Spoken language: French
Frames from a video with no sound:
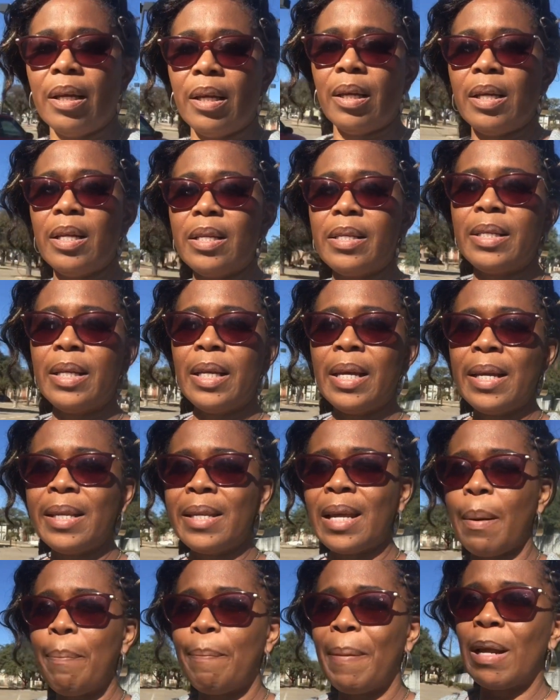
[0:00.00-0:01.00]
Ici, il
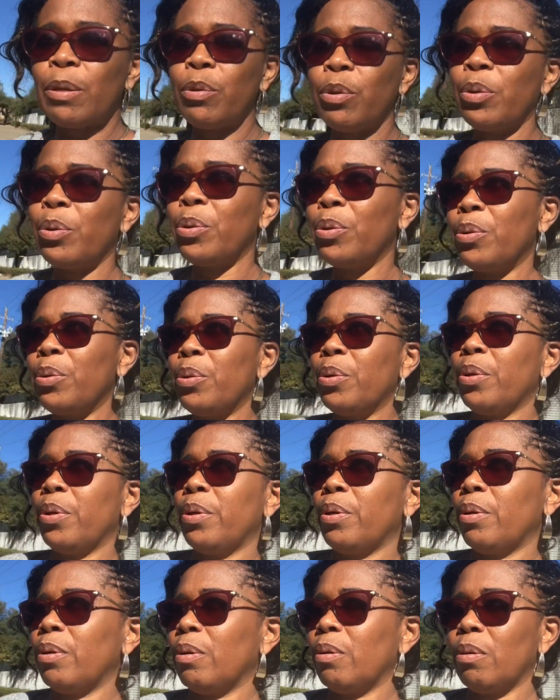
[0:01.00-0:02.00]
n'y a pas
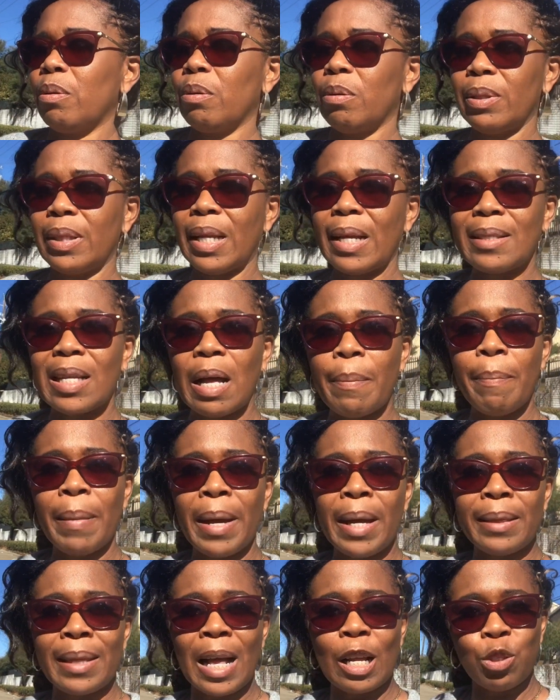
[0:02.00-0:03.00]

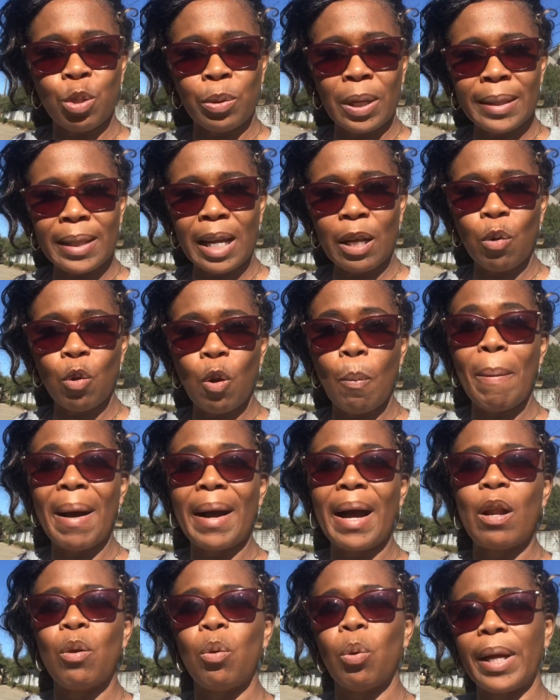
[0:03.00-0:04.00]
d'examen national tel que le
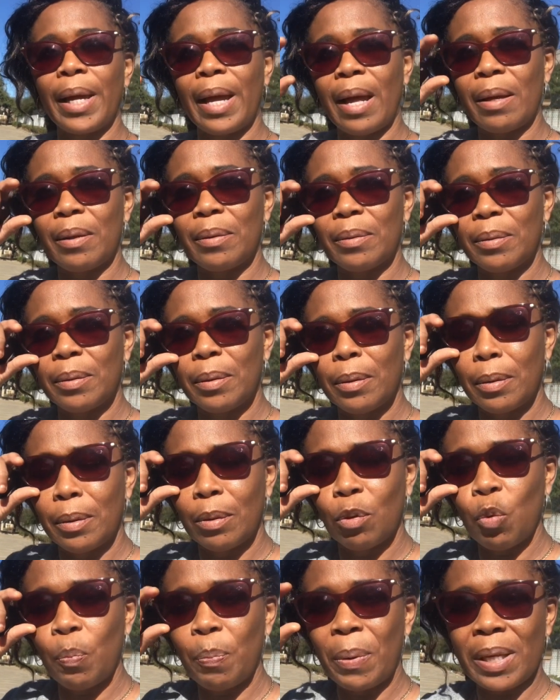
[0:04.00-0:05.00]
baccalauréat
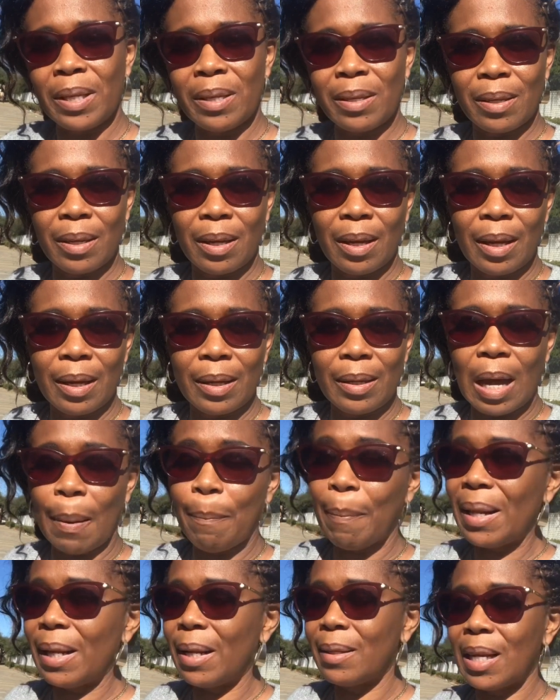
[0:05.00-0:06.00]
au pays. Il n'y a
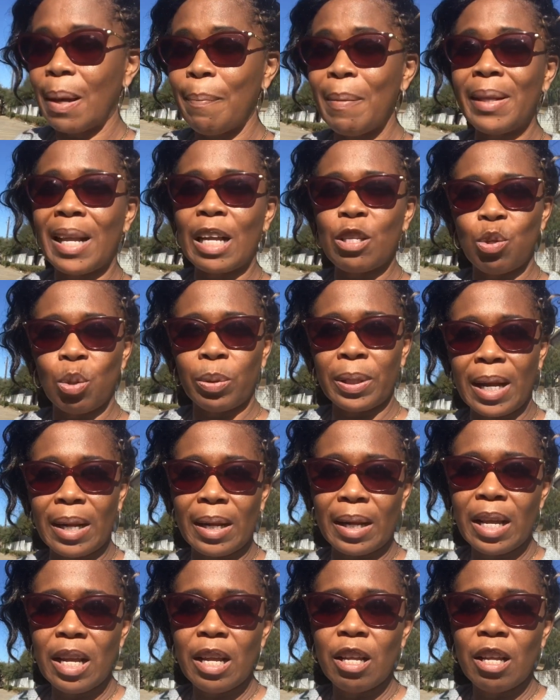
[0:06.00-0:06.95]
pas d'examen national.